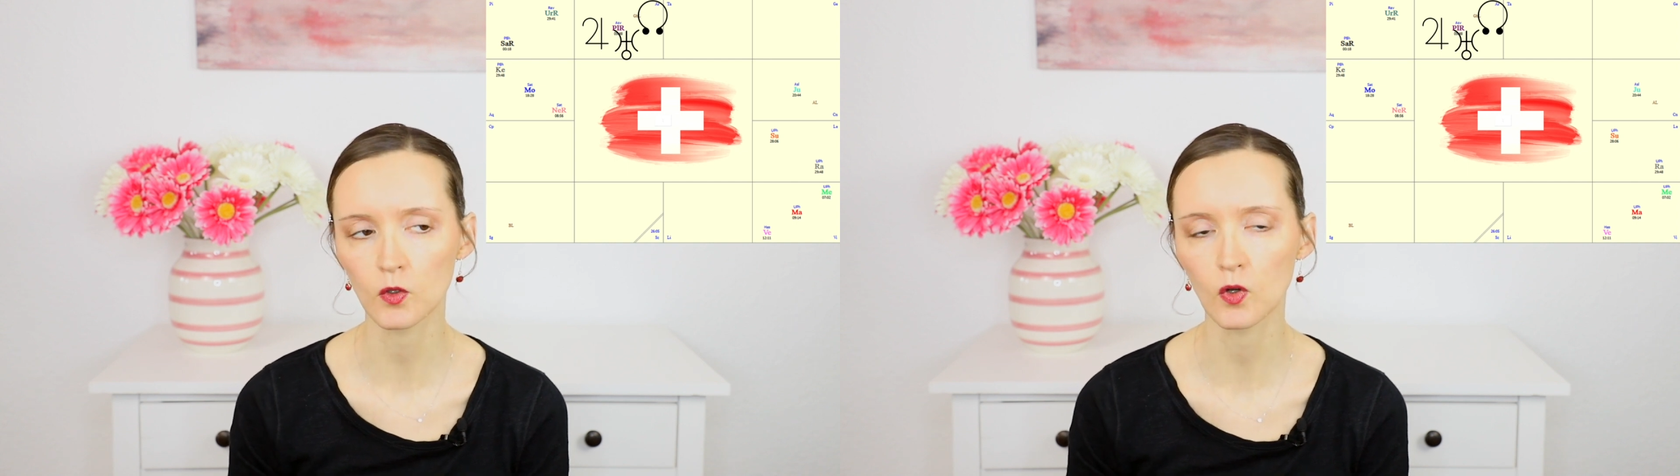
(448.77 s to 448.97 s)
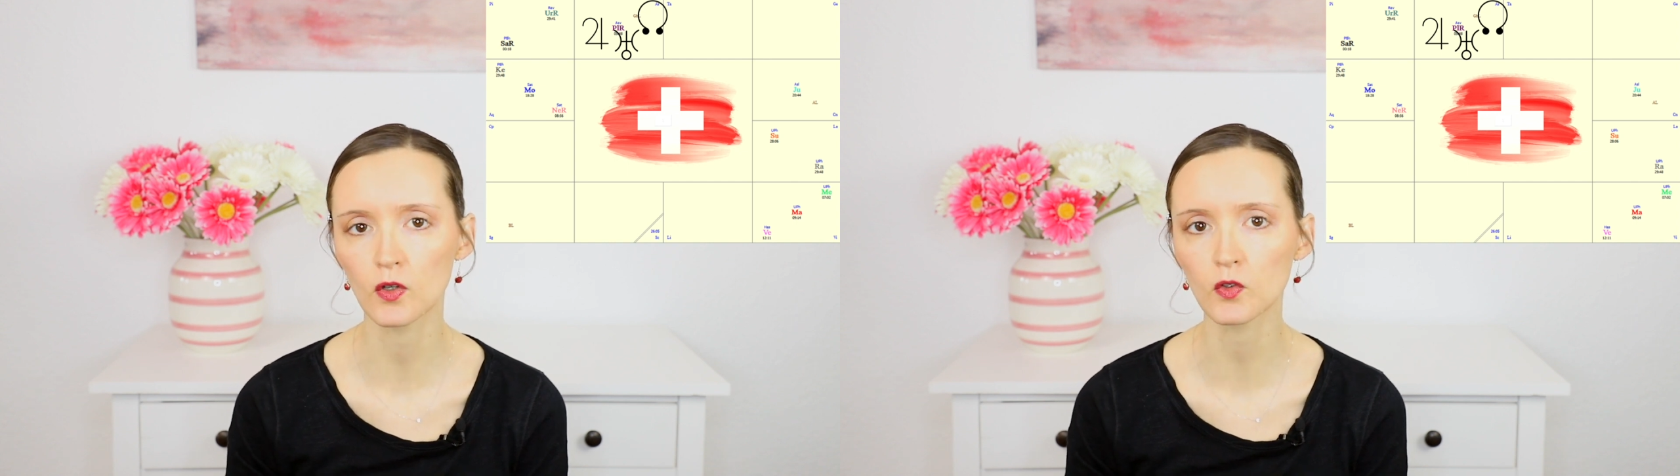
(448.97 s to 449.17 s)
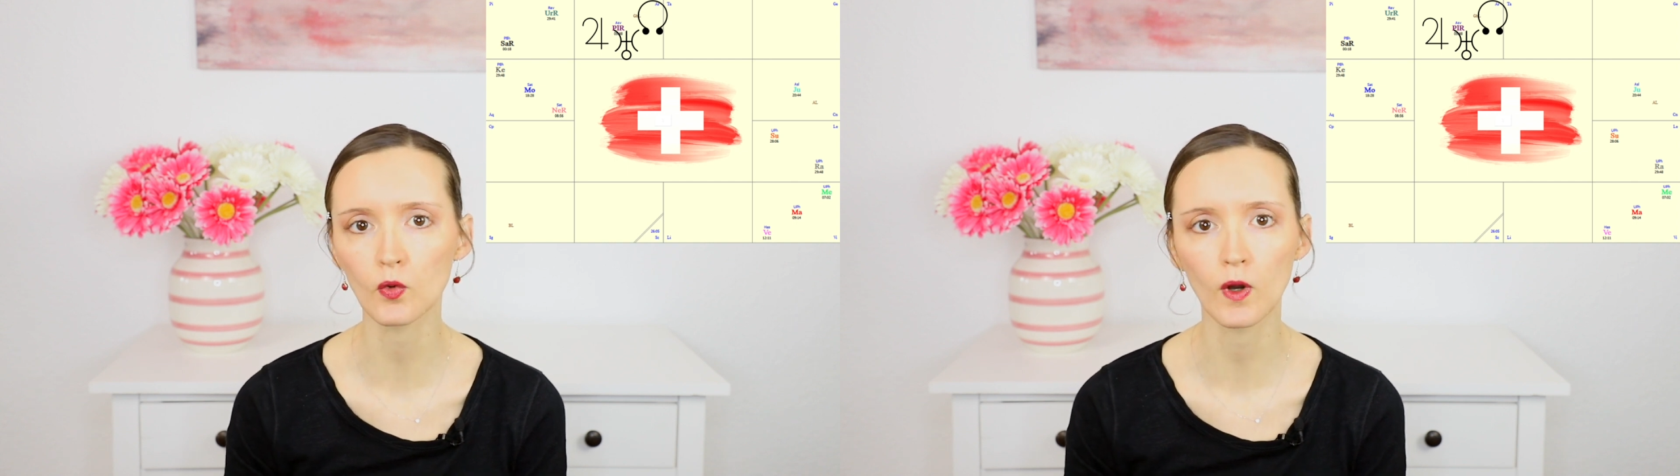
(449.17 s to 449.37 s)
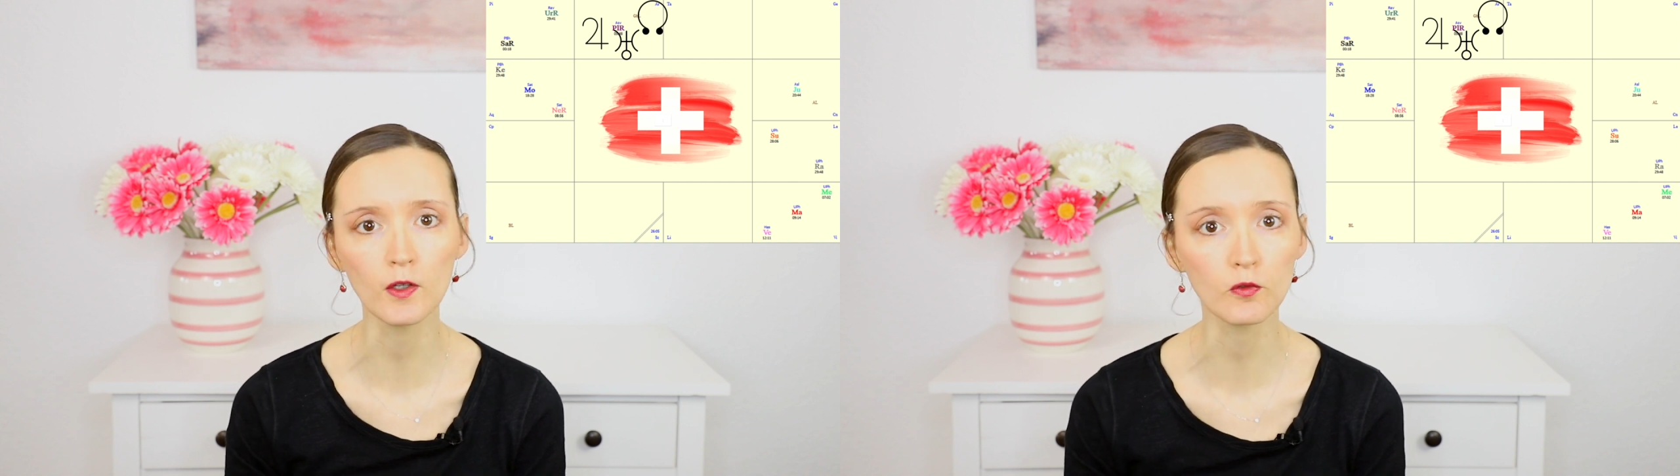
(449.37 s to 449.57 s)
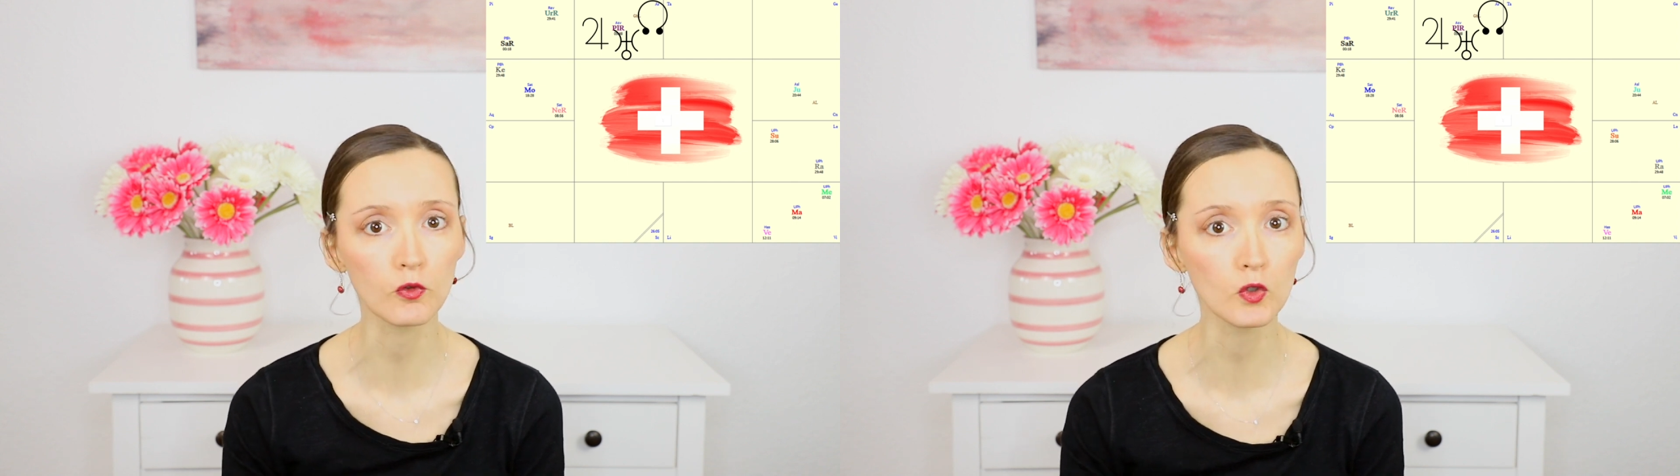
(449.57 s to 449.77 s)

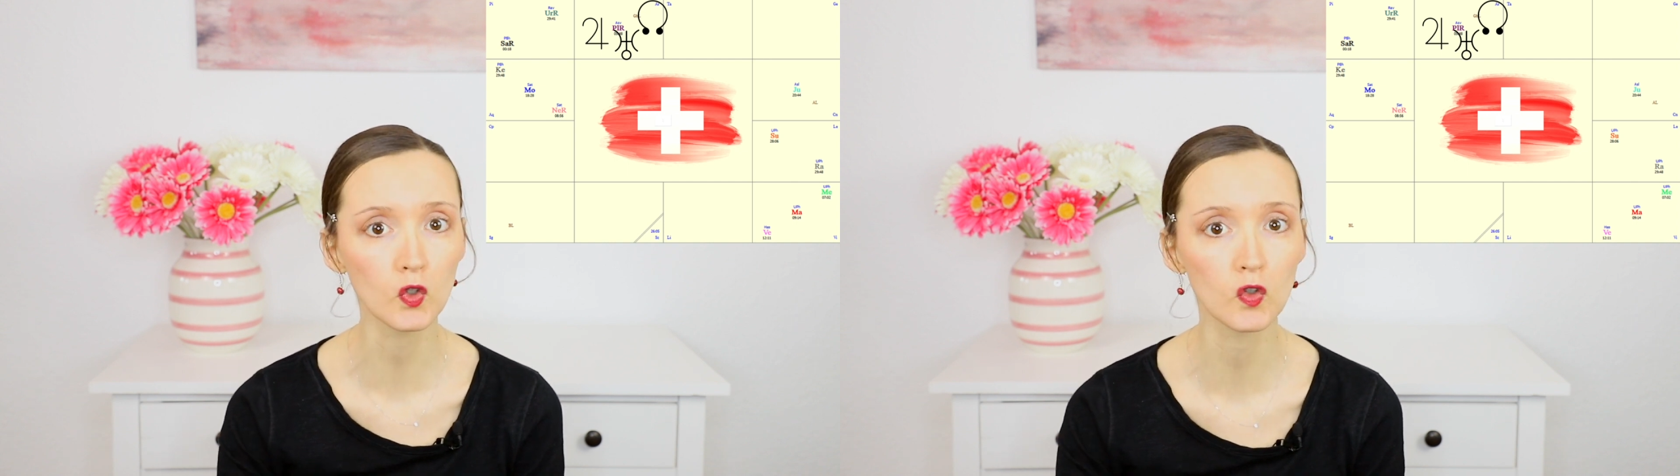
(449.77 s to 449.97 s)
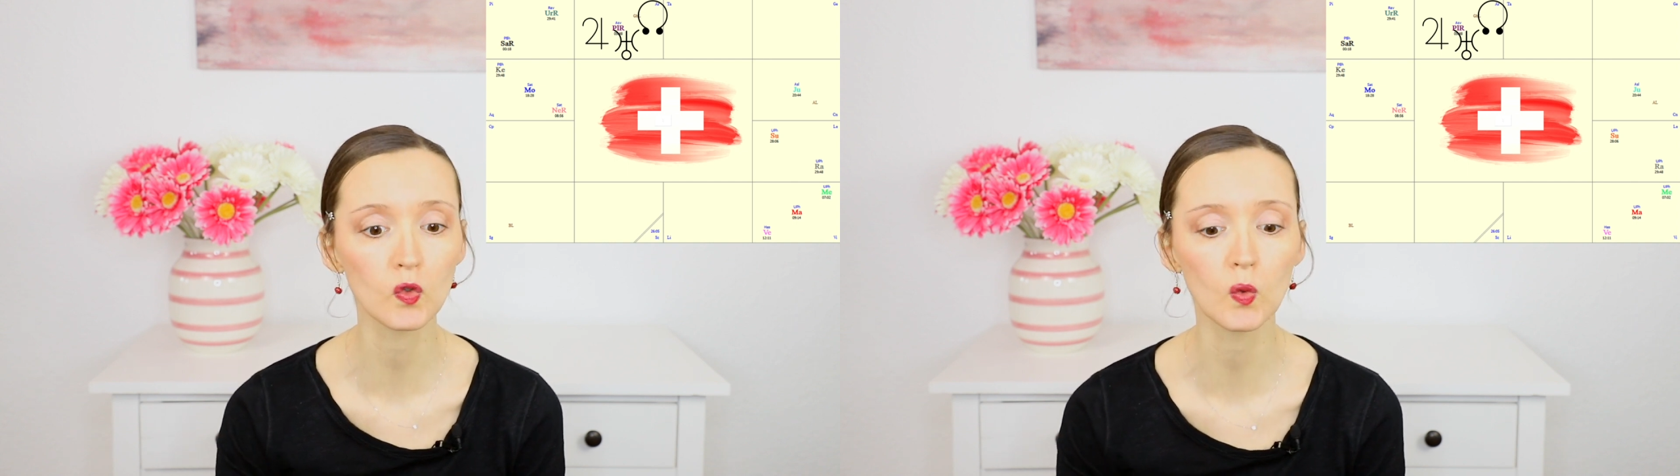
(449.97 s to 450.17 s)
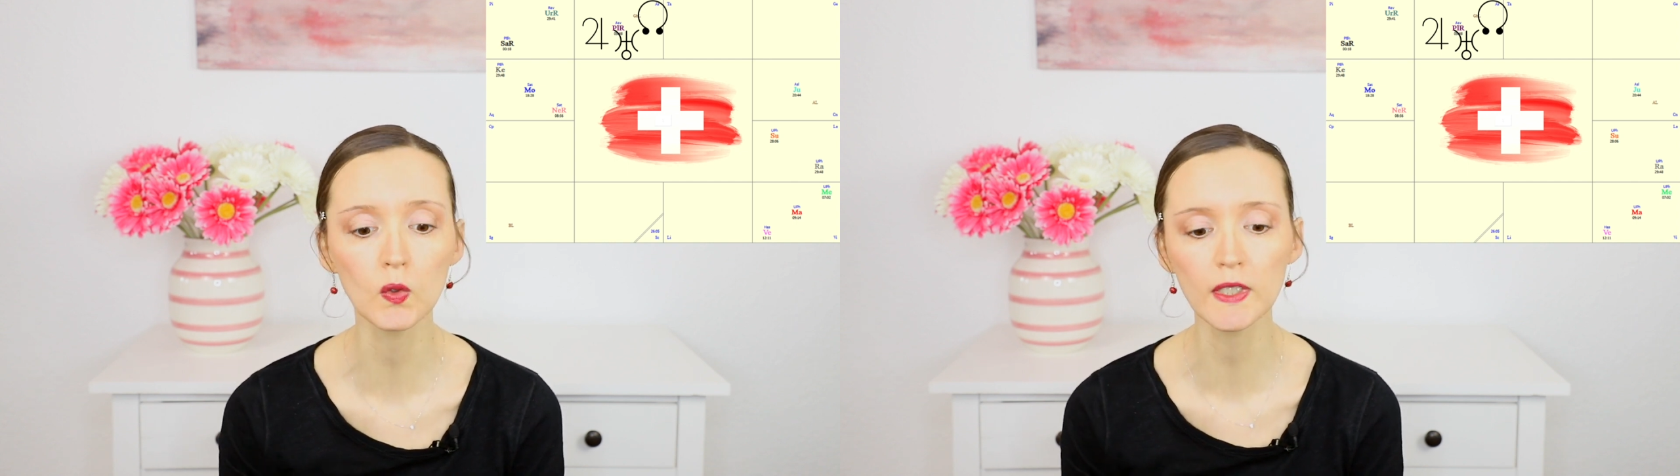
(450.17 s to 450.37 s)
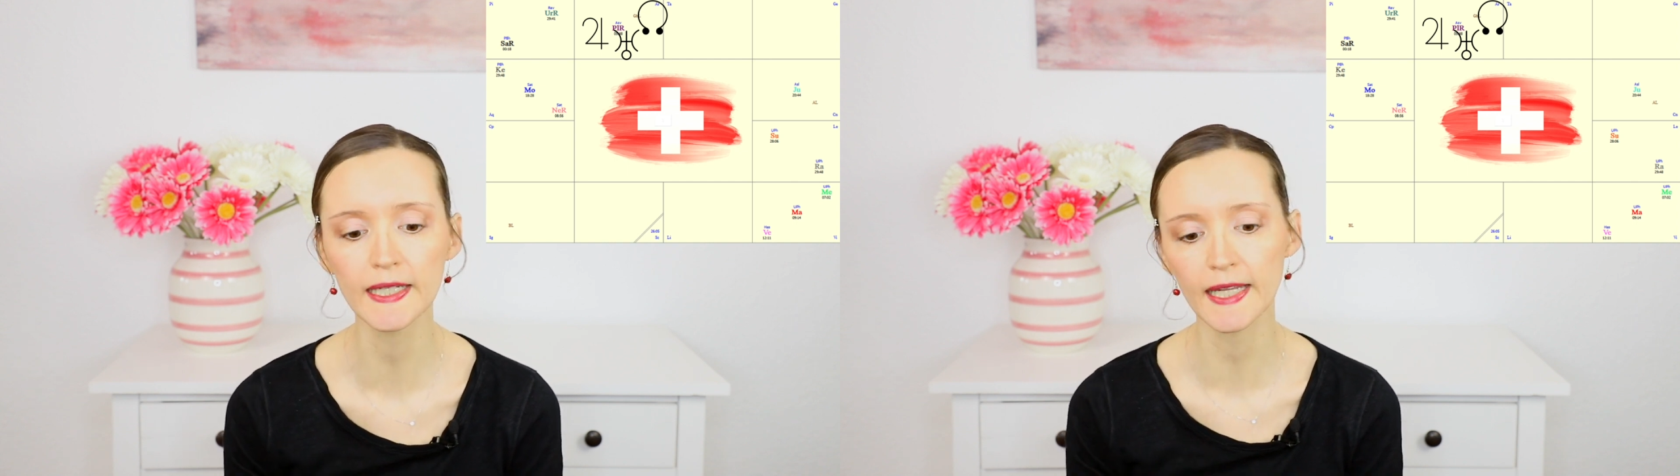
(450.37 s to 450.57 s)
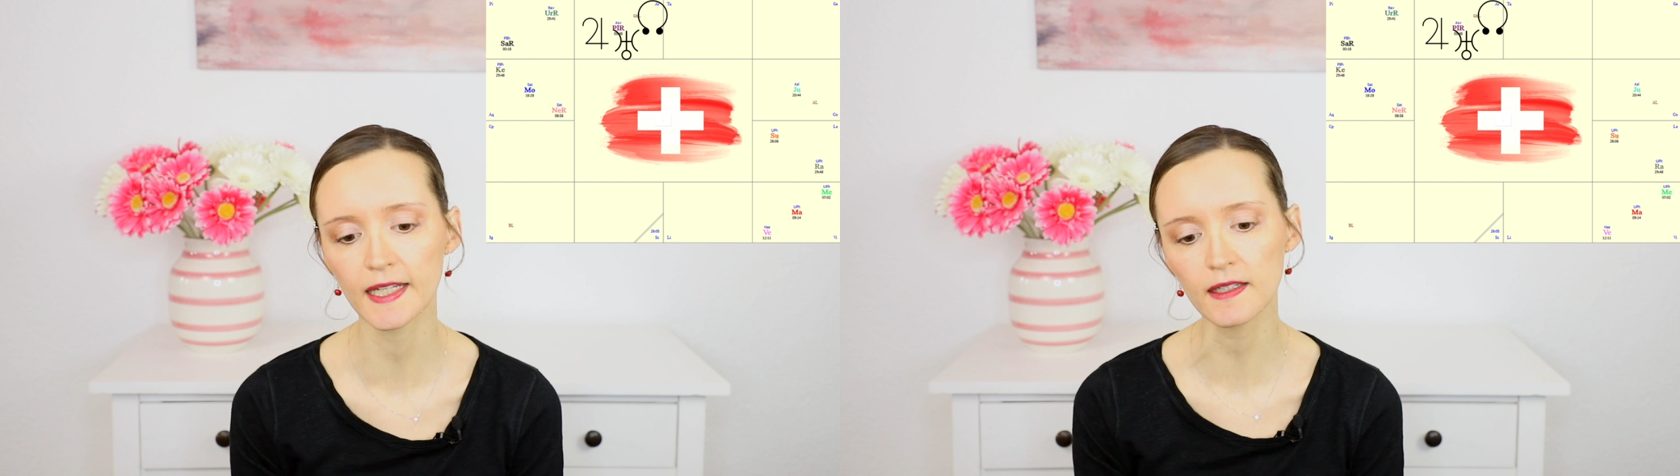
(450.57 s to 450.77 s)

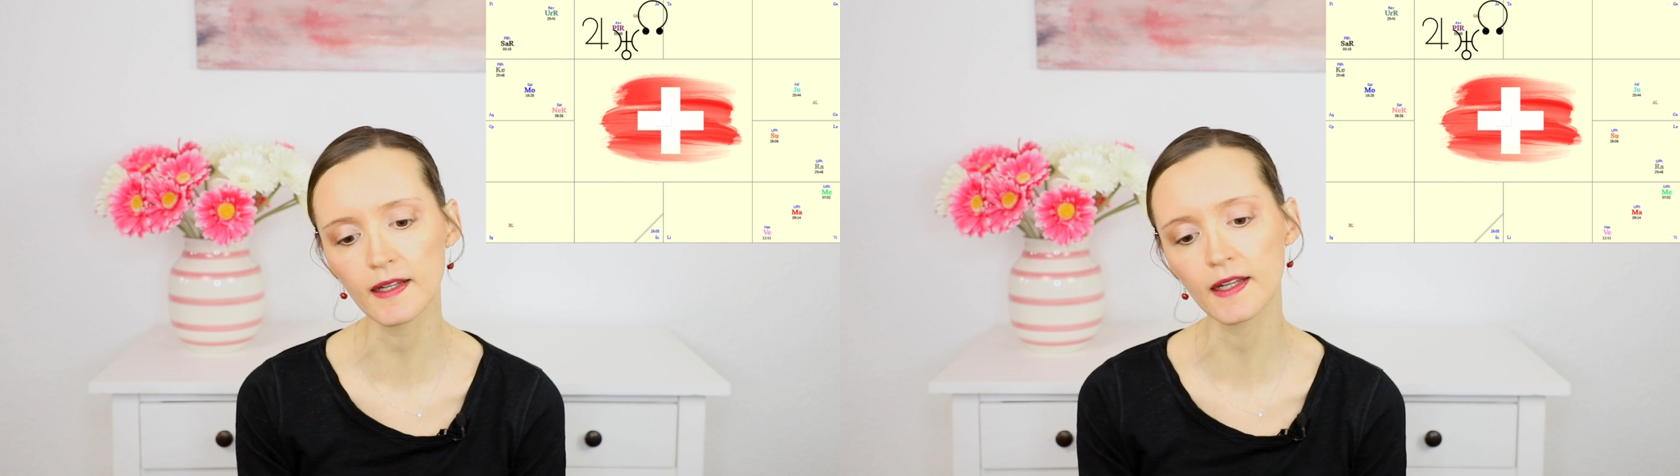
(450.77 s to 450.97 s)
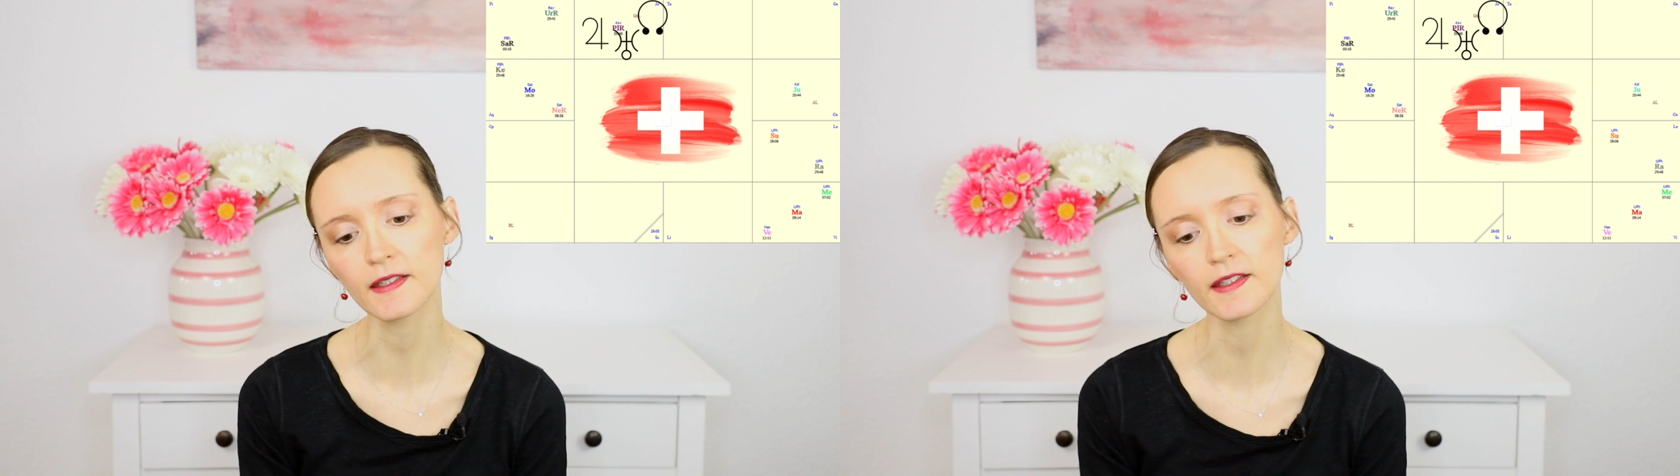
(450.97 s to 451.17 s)
Kontrollfunktionen ändern